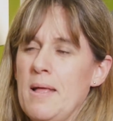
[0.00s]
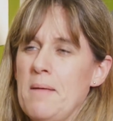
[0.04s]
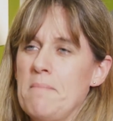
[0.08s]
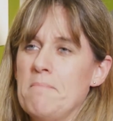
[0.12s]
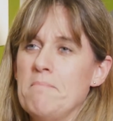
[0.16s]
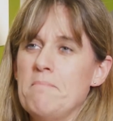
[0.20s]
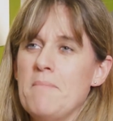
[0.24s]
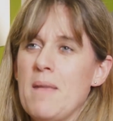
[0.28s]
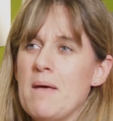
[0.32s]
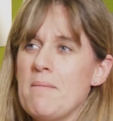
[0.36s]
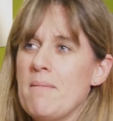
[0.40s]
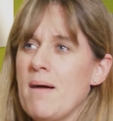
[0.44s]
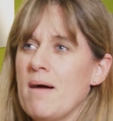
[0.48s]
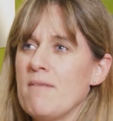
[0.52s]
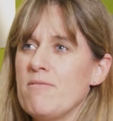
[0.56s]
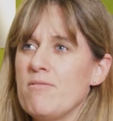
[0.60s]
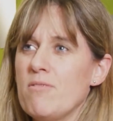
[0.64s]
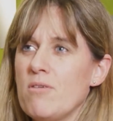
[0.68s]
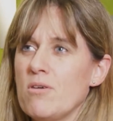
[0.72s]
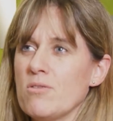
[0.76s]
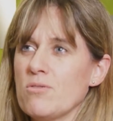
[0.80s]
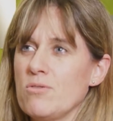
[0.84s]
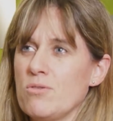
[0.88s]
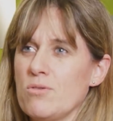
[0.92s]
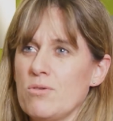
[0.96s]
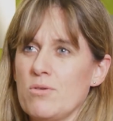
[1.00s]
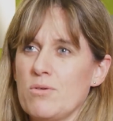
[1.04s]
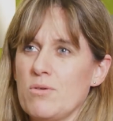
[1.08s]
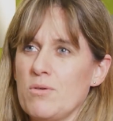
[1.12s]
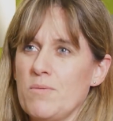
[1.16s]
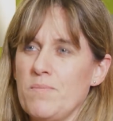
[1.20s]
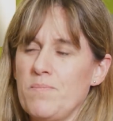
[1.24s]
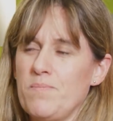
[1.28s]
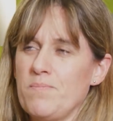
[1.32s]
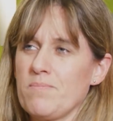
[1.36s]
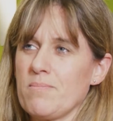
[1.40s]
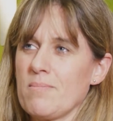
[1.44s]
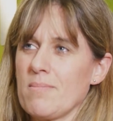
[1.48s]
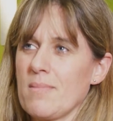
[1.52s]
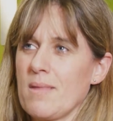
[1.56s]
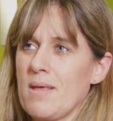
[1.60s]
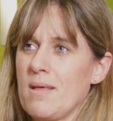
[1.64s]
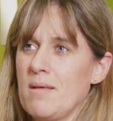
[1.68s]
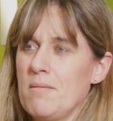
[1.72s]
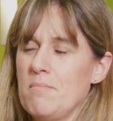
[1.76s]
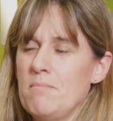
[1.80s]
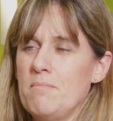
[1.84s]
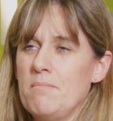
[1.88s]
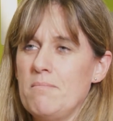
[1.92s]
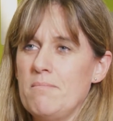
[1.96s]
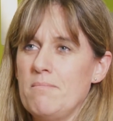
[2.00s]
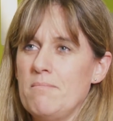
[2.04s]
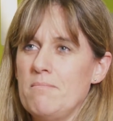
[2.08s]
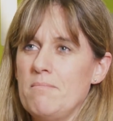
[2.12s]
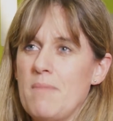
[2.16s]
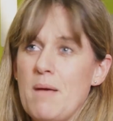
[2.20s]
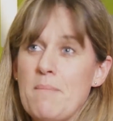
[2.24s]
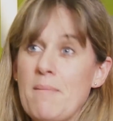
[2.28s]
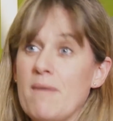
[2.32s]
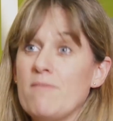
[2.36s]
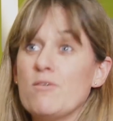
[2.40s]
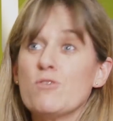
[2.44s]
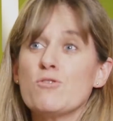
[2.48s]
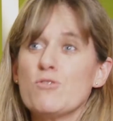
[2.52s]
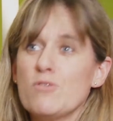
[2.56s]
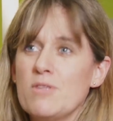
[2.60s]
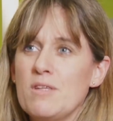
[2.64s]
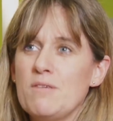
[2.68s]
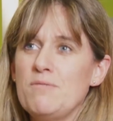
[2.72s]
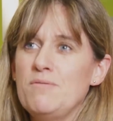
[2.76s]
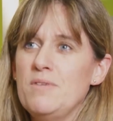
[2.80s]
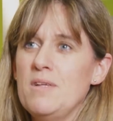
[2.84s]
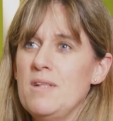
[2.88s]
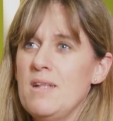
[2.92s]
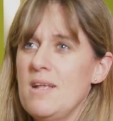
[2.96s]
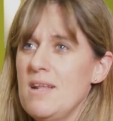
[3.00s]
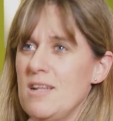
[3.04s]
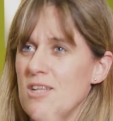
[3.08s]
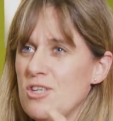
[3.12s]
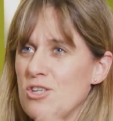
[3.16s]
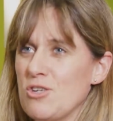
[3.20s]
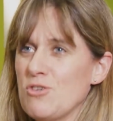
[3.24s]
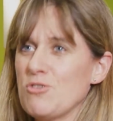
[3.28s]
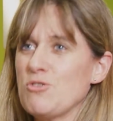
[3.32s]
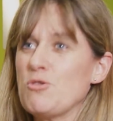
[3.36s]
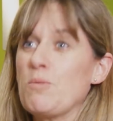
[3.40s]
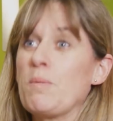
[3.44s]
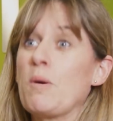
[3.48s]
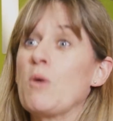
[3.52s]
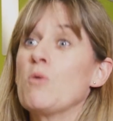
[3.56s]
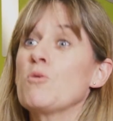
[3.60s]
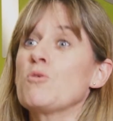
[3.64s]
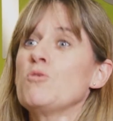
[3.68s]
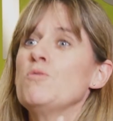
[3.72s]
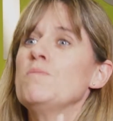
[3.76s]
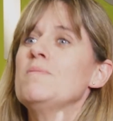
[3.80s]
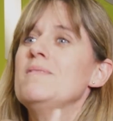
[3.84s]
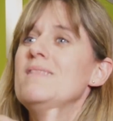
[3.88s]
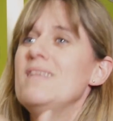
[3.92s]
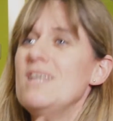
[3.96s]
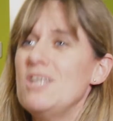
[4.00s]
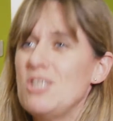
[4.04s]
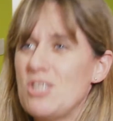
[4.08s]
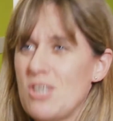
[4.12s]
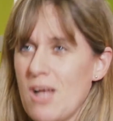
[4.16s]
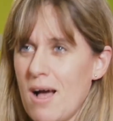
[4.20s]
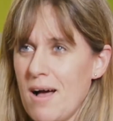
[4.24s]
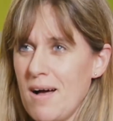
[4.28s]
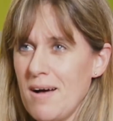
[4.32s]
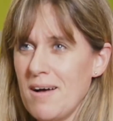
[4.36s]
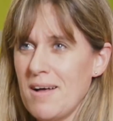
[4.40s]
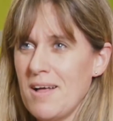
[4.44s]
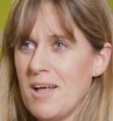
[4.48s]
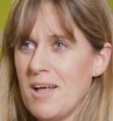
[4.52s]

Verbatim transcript: Même avant de, même avant de défiler, les gens se préoccupent déjà